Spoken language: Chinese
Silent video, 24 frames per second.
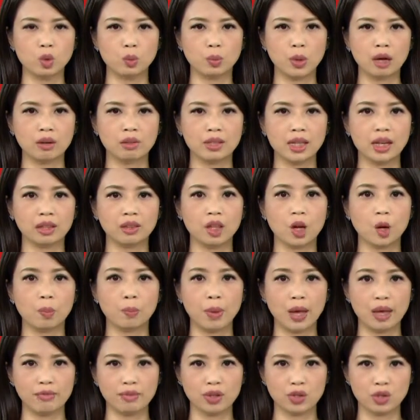标降到
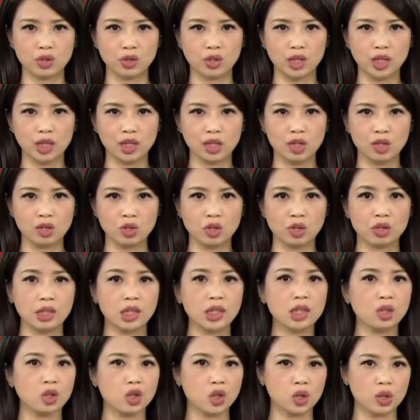百分之七，是
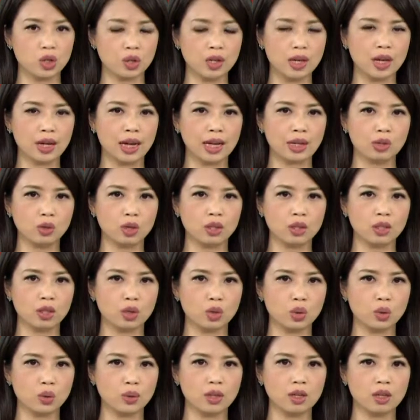近十年来最低
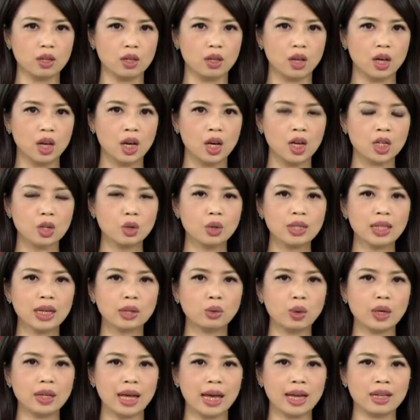的数字。至于
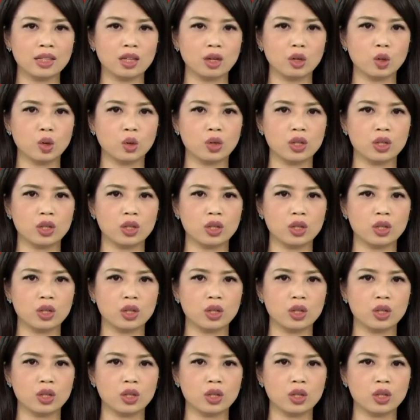在对台交流